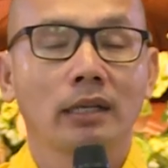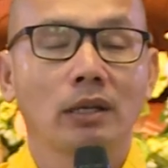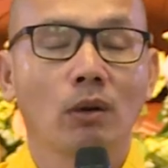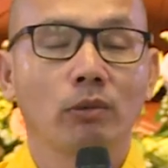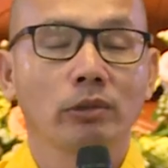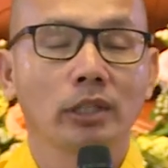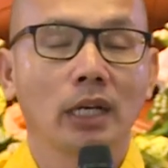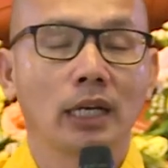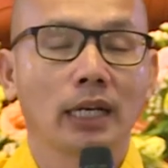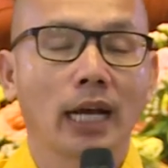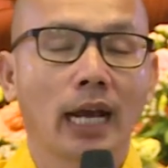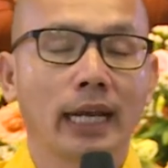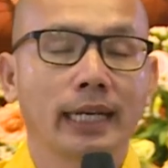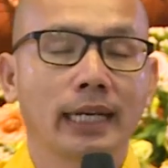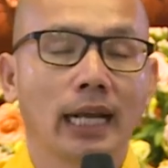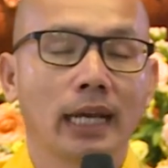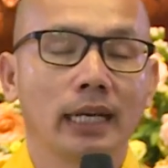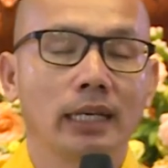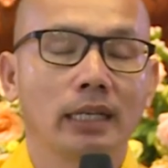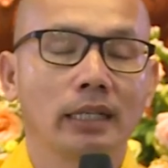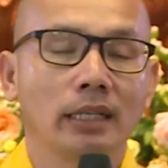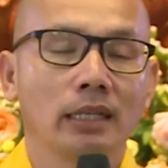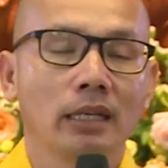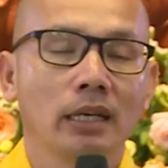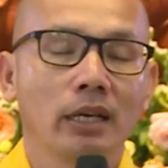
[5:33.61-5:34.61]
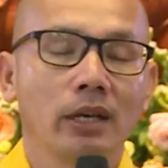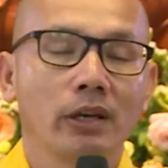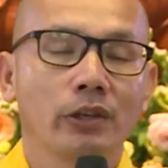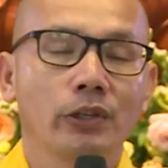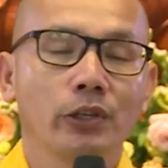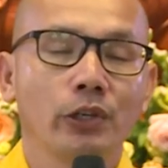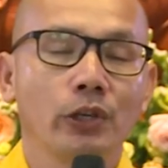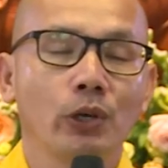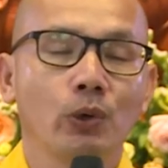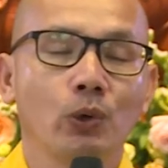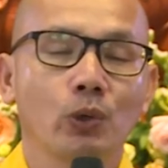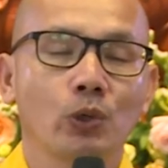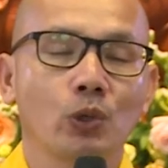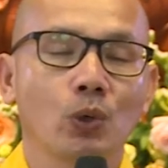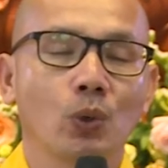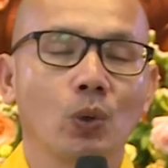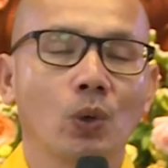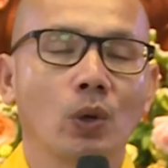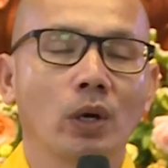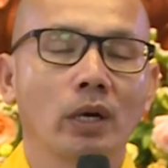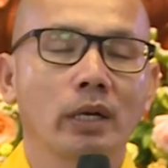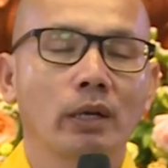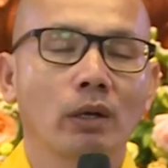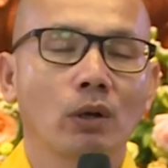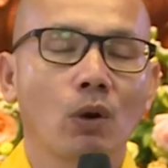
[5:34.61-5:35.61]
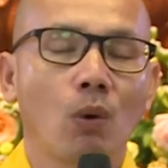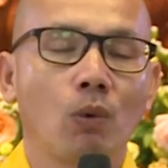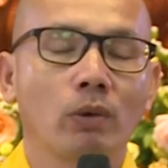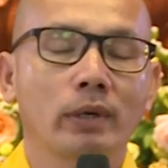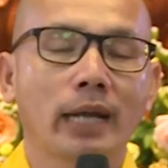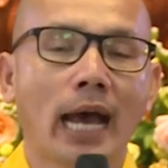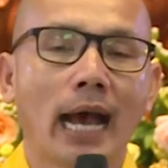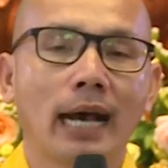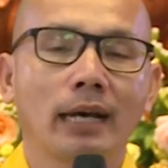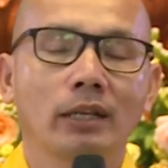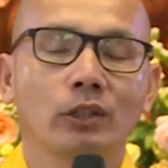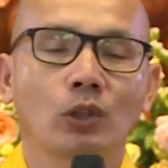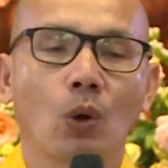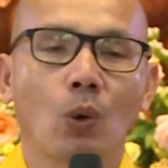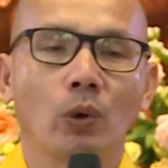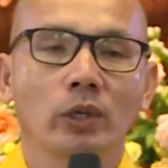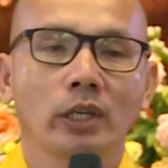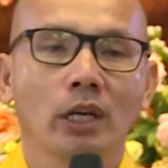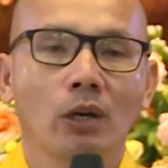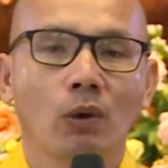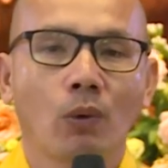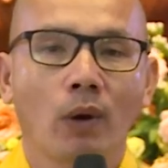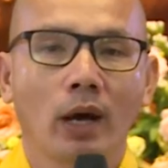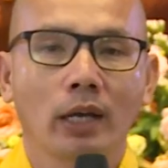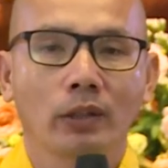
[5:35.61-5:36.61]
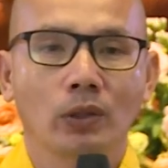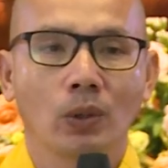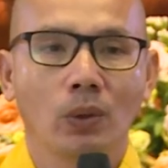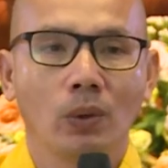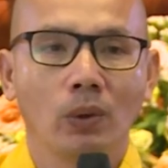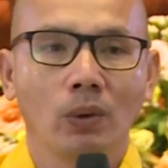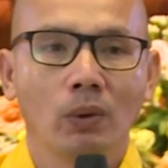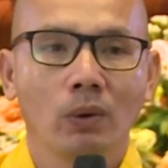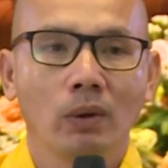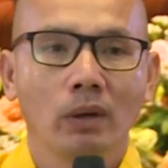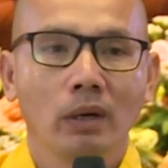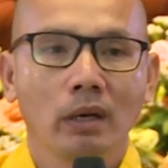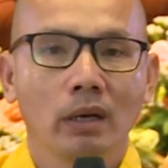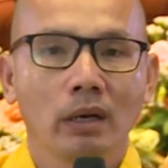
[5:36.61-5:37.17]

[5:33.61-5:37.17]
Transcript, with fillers: Trong những ngày này, nhiều chùa cũng đang tổ chức khóa tu.